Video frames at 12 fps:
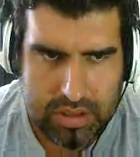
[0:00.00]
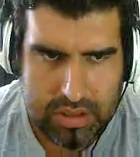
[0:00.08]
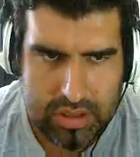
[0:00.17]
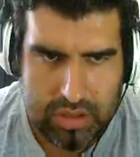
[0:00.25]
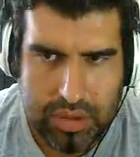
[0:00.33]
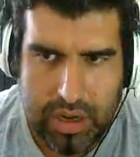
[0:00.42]

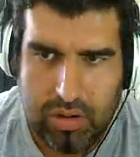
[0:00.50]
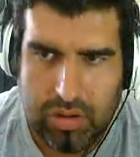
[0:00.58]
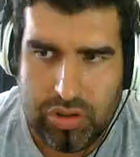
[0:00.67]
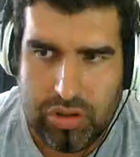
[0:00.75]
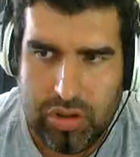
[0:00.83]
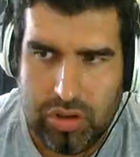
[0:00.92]
Si tuviera
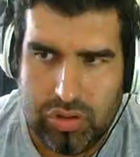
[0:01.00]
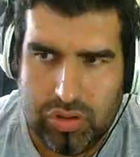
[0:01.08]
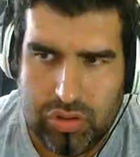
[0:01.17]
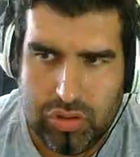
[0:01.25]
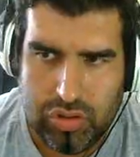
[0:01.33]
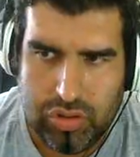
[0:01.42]
los,
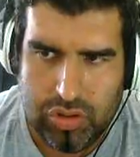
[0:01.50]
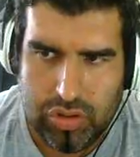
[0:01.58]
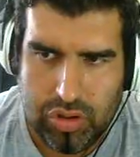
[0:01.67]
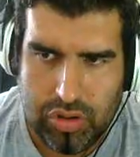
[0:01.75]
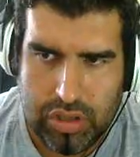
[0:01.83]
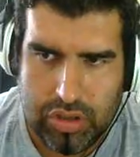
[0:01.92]
los
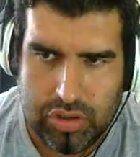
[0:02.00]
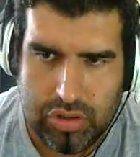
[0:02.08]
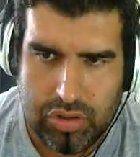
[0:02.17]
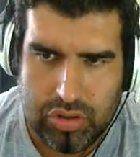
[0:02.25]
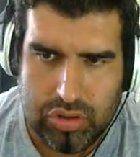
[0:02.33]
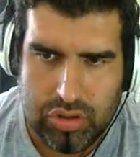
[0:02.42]
tochos, los dados
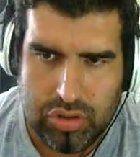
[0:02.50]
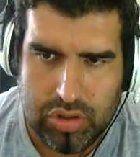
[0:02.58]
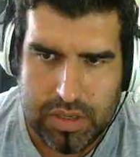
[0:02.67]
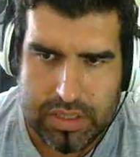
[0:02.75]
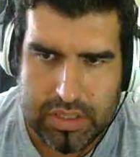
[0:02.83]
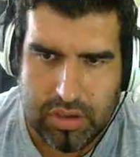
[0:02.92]
tochos,
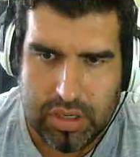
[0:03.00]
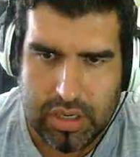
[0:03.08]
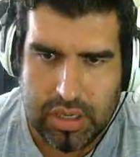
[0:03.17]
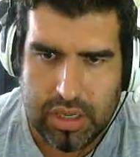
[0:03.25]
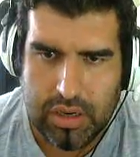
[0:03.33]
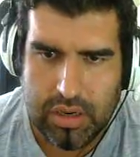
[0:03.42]
habría sido
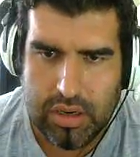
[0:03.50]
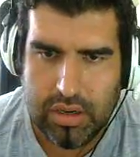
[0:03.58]
genial.